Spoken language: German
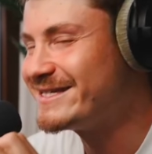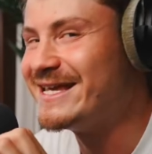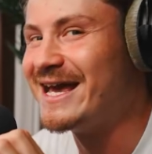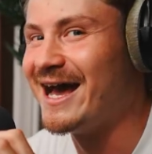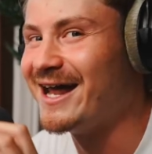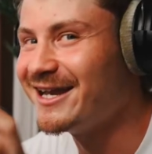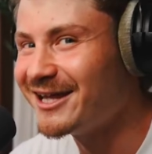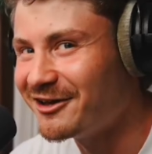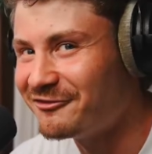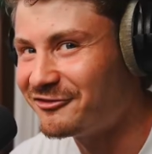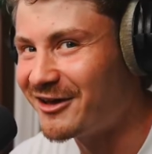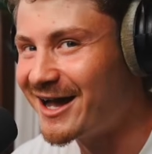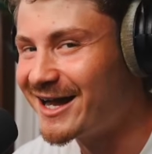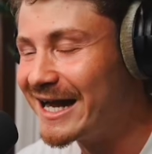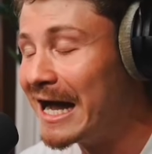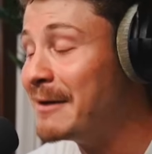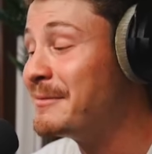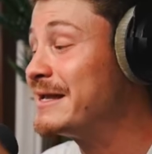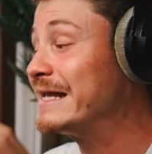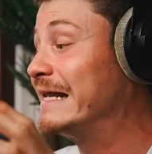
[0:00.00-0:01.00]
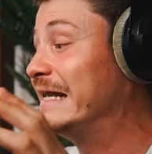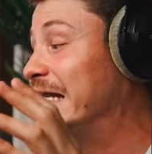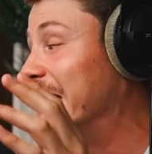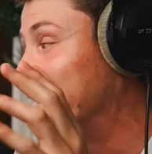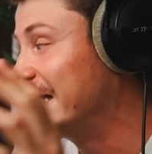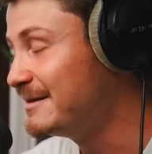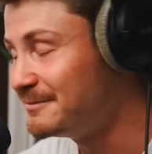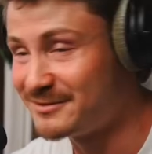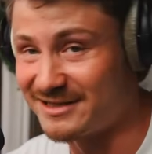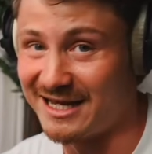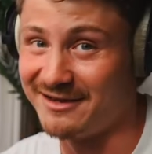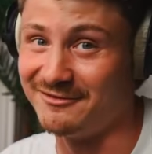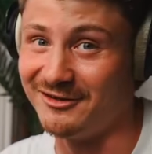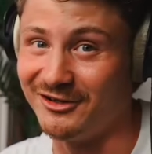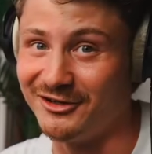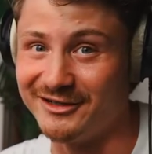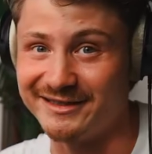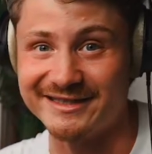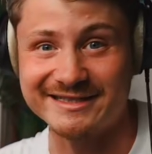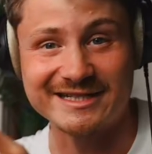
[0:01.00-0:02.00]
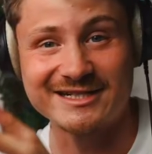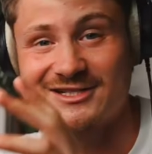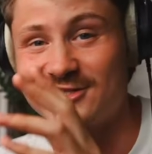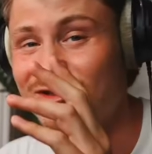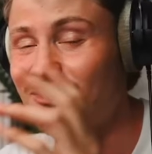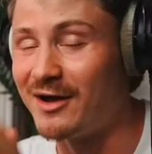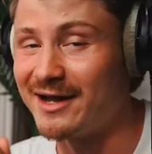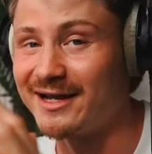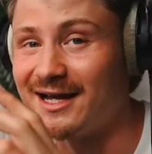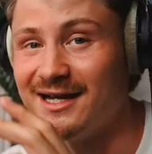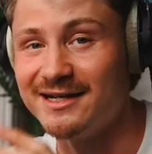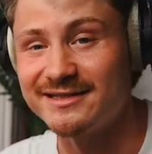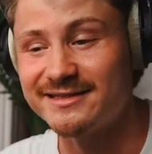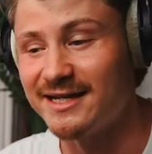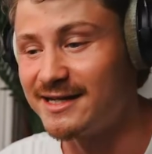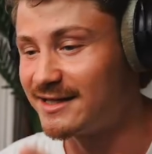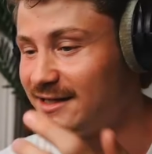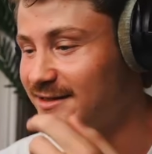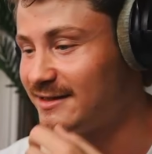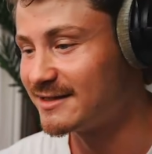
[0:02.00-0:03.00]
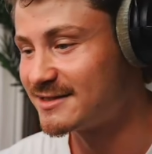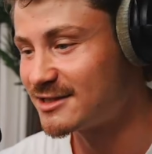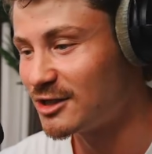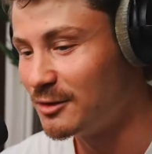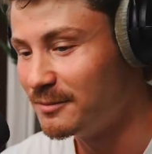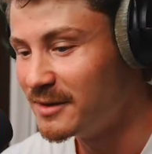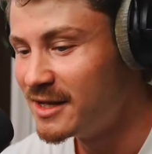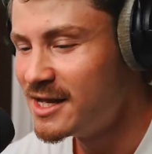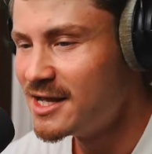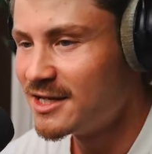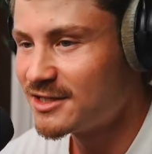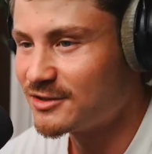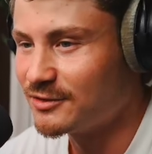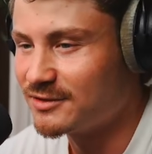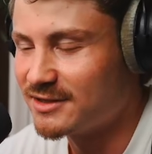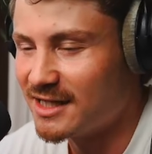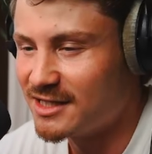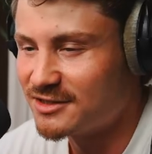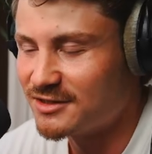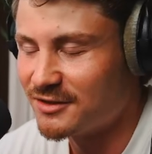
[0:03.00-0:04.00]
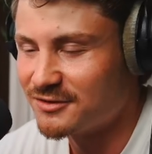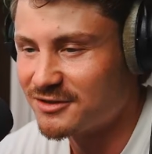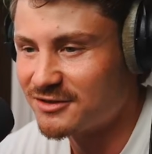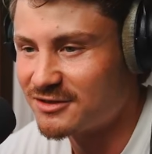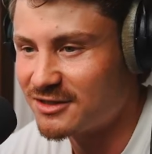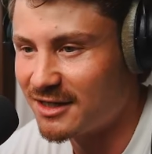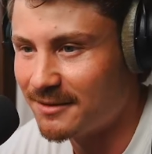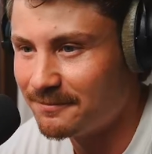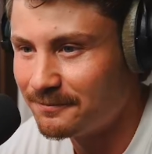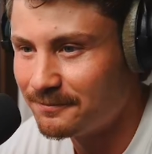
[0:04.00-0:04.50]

ist die andere Frage, aber ich lieb's einfach, Leute. Es ist so ein geiles Teil, Kindheitsraum, so ein Teil zu Hause zu